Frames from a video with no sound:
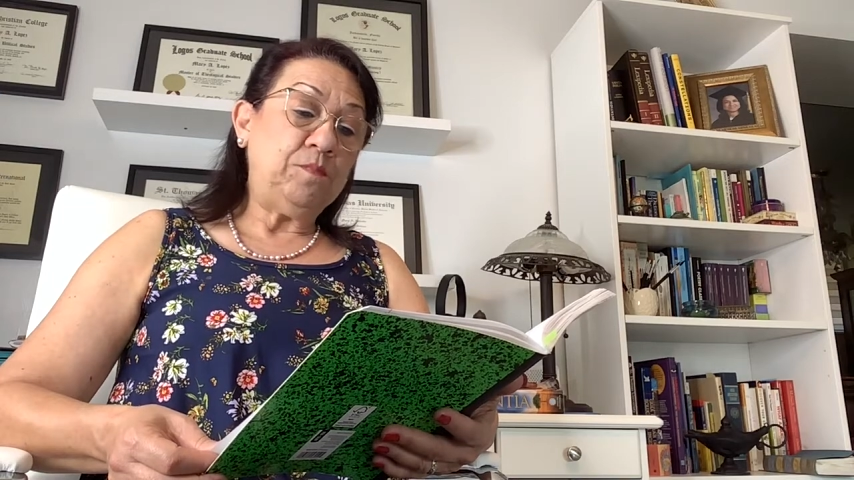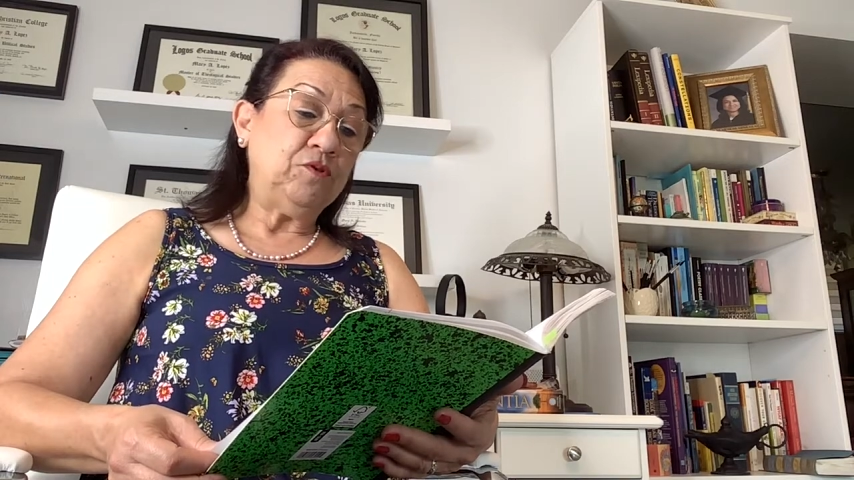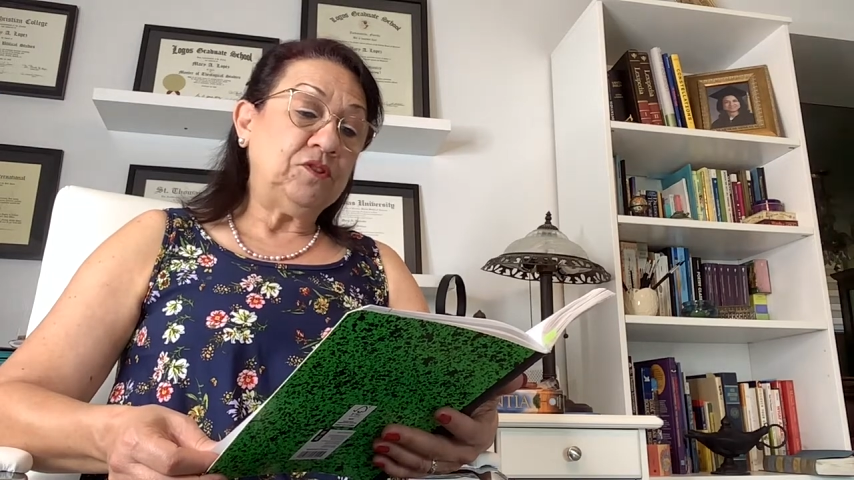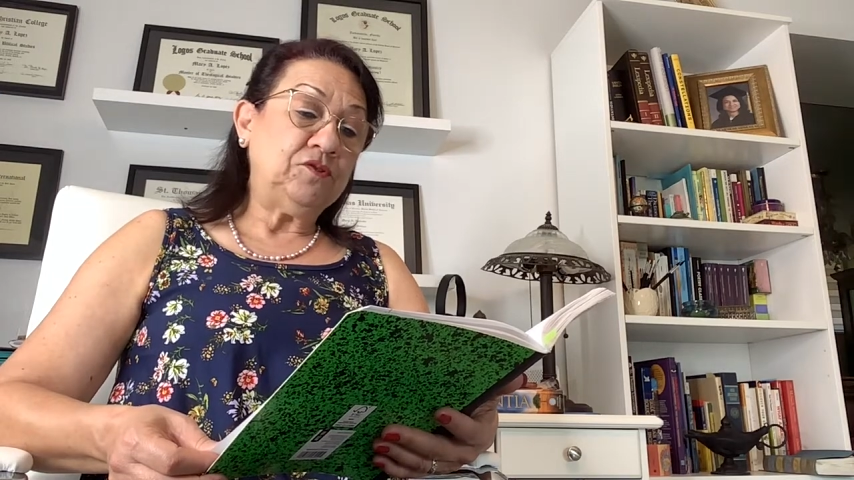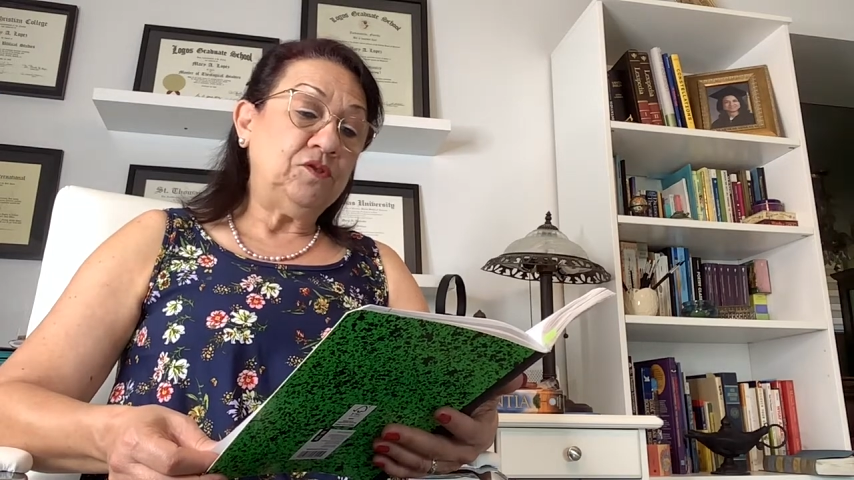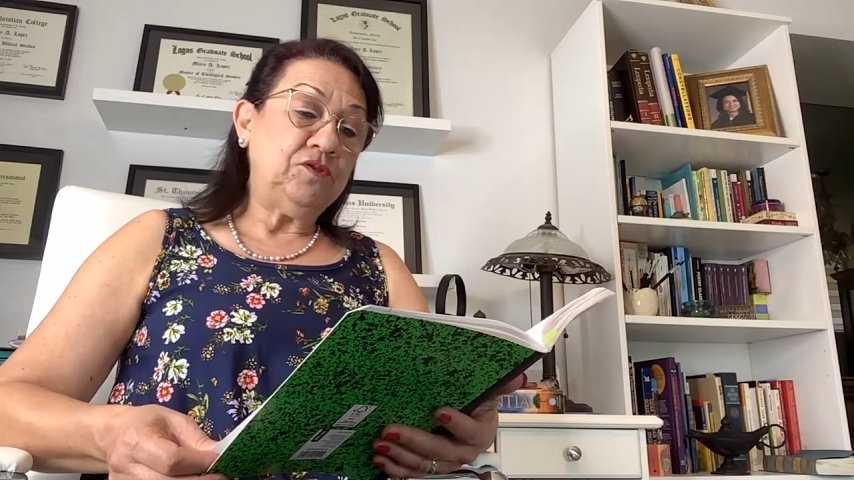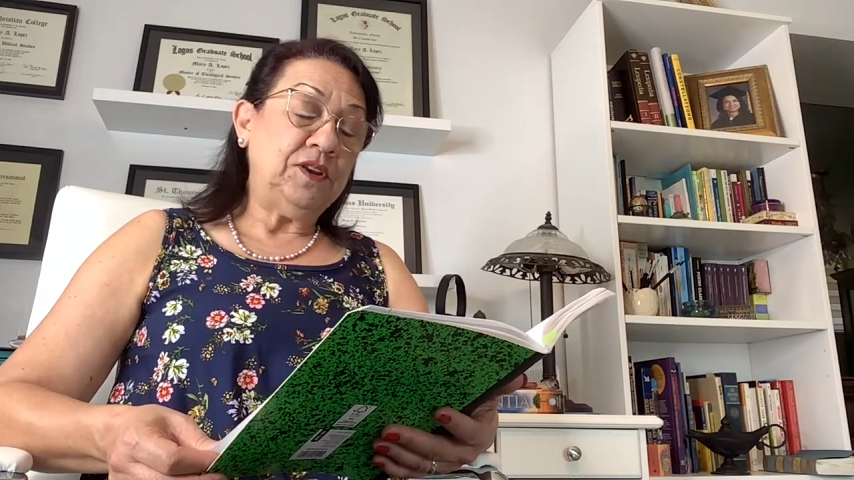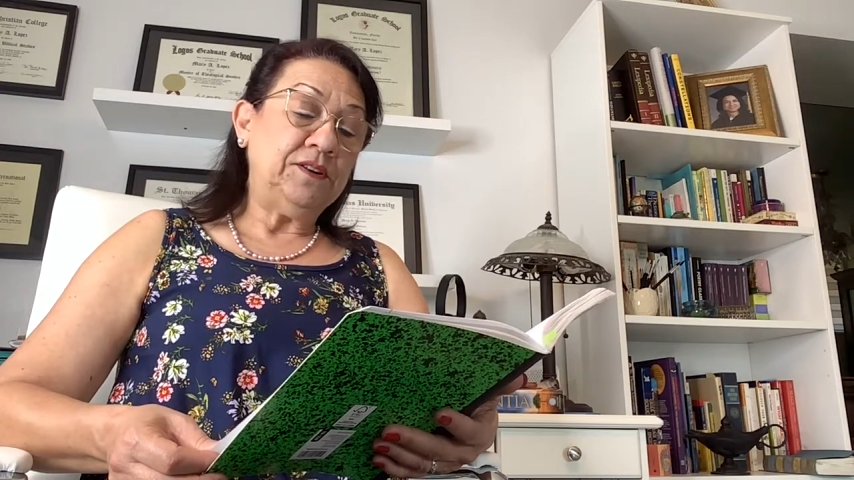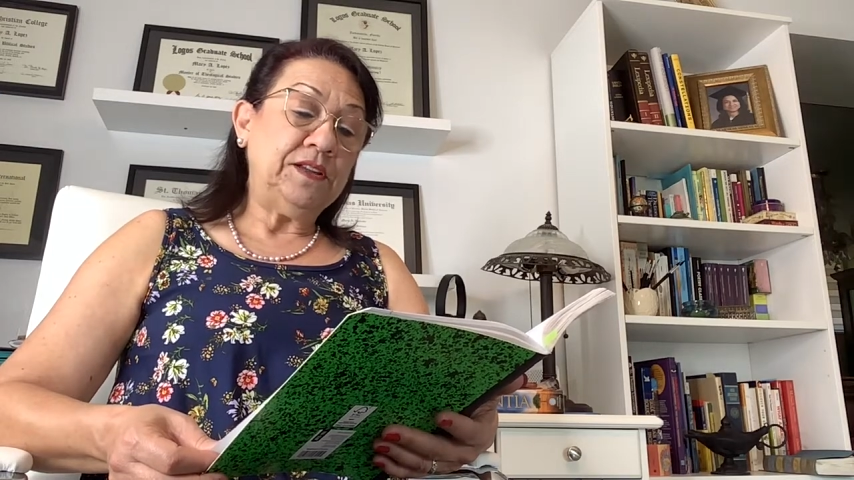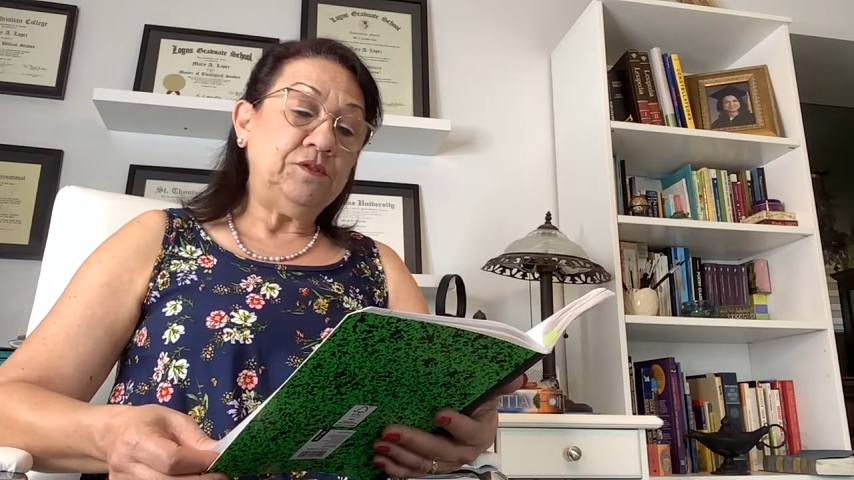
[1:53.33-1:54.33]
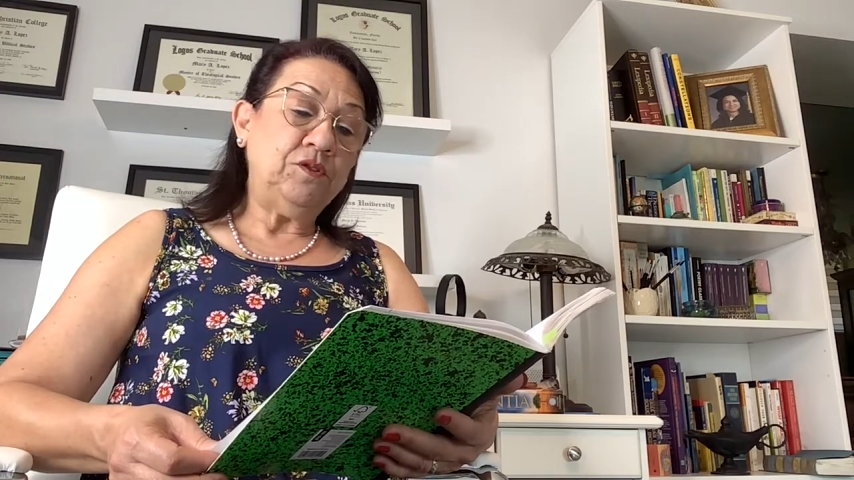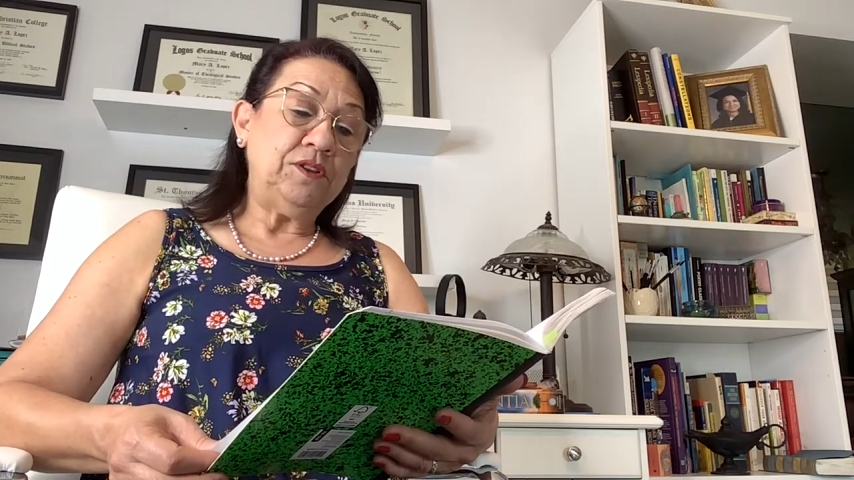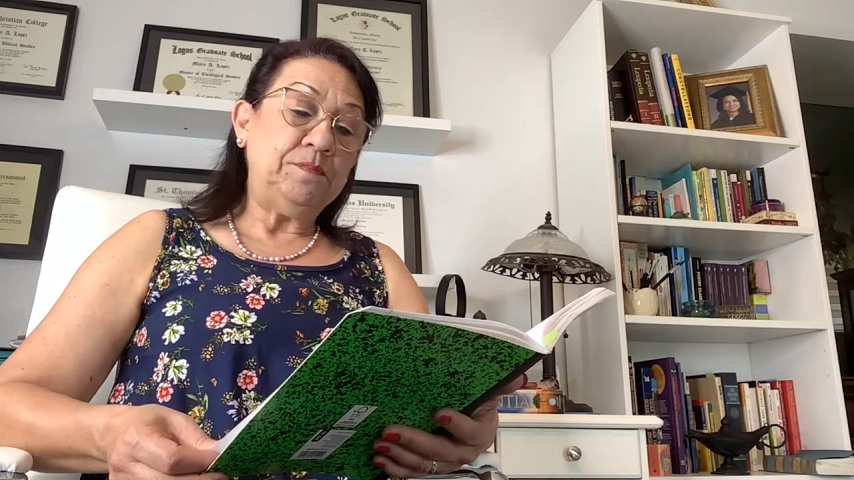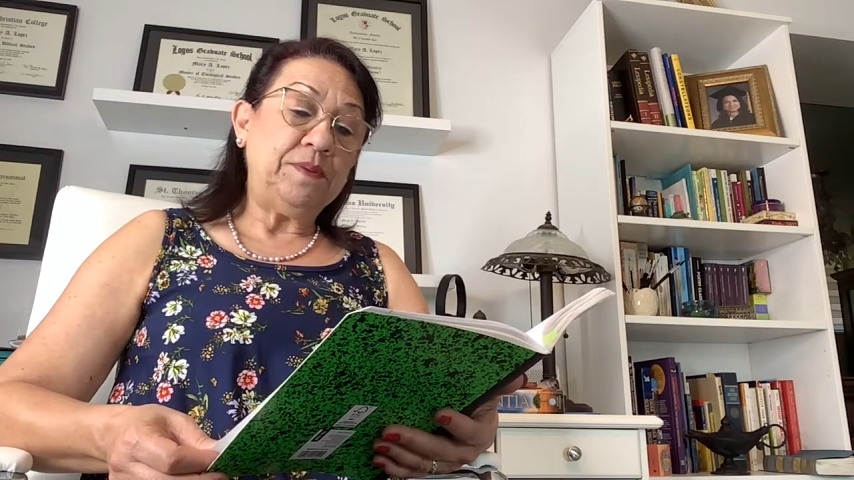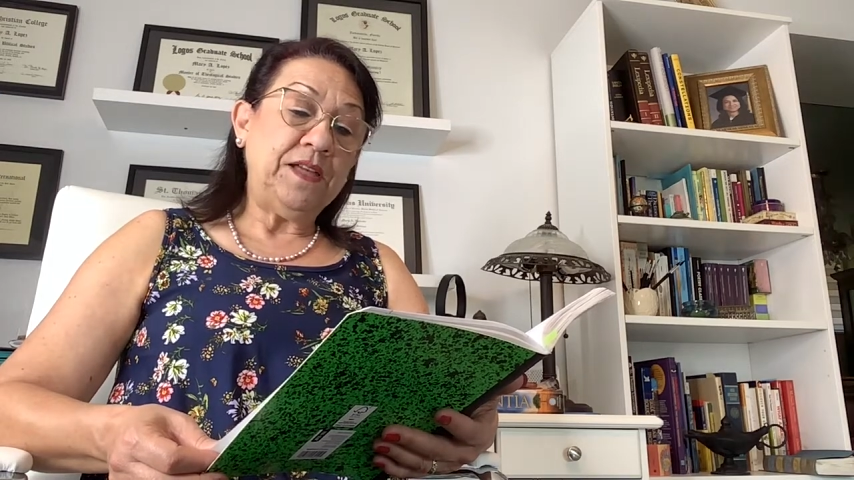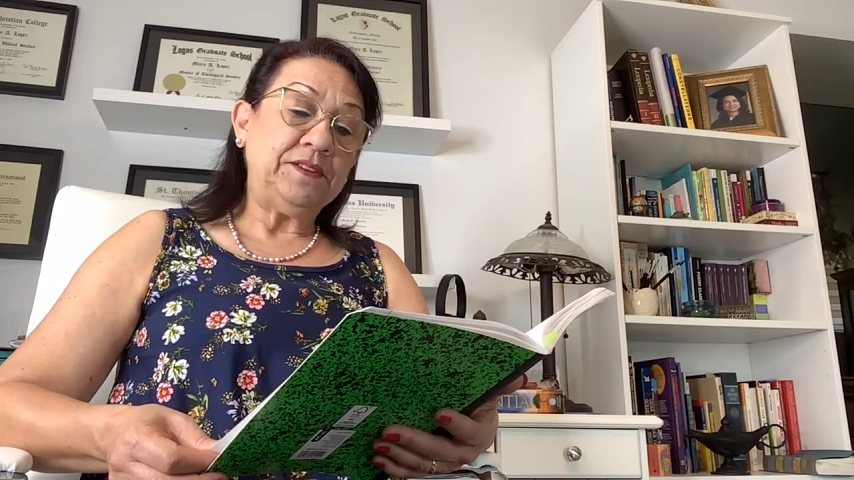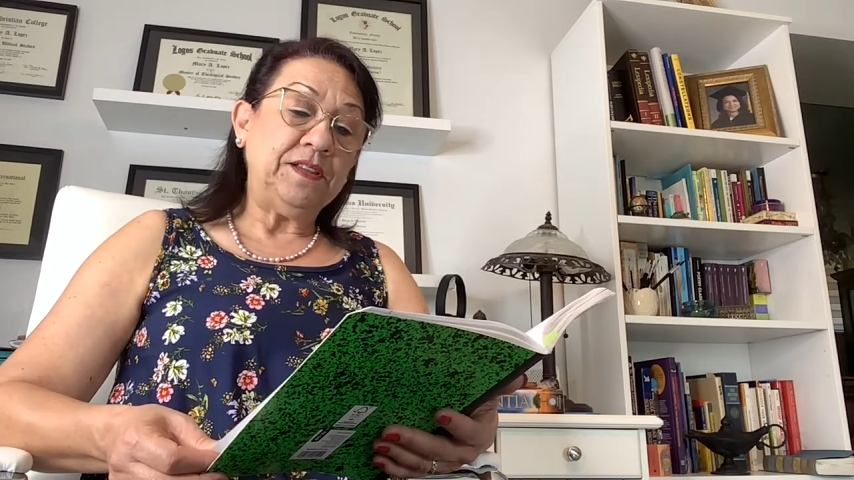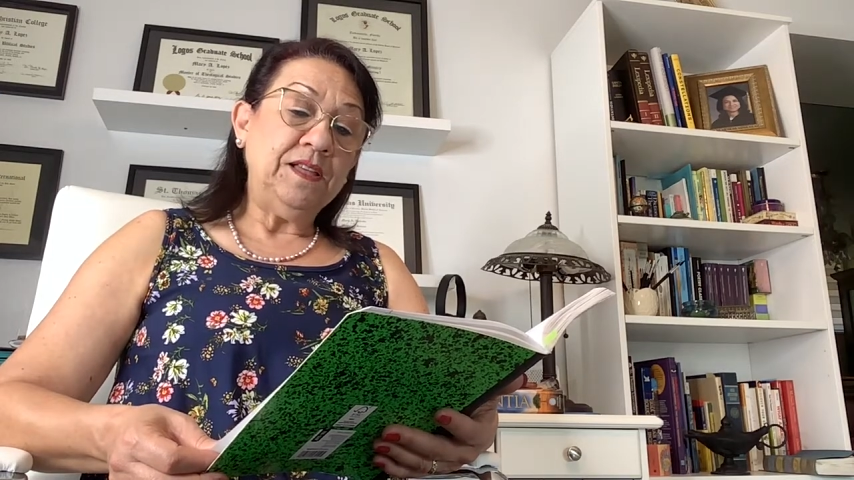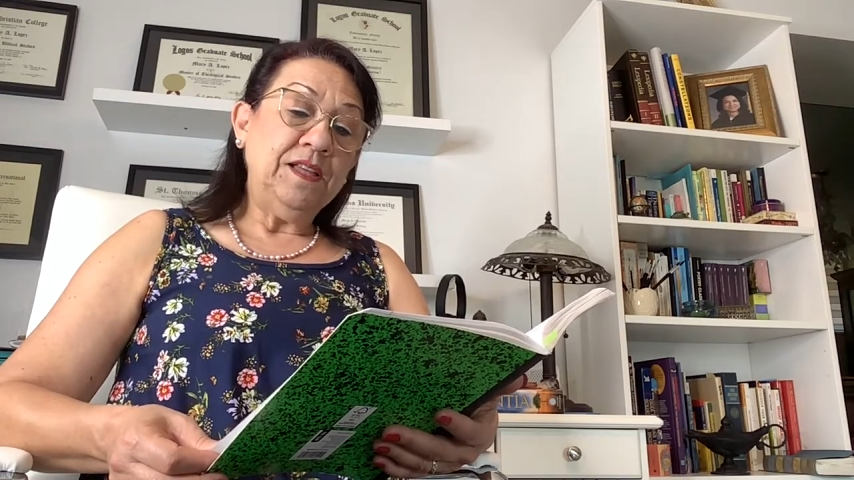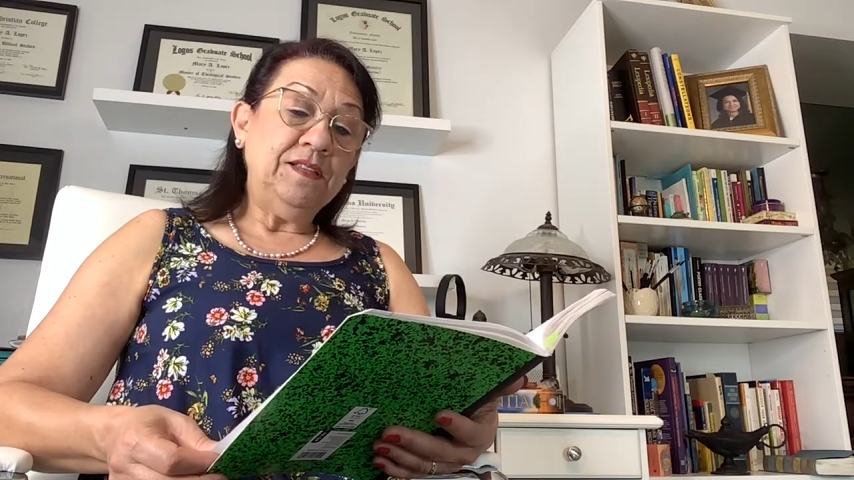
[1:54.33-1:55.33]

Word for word: posesión del reino del Padre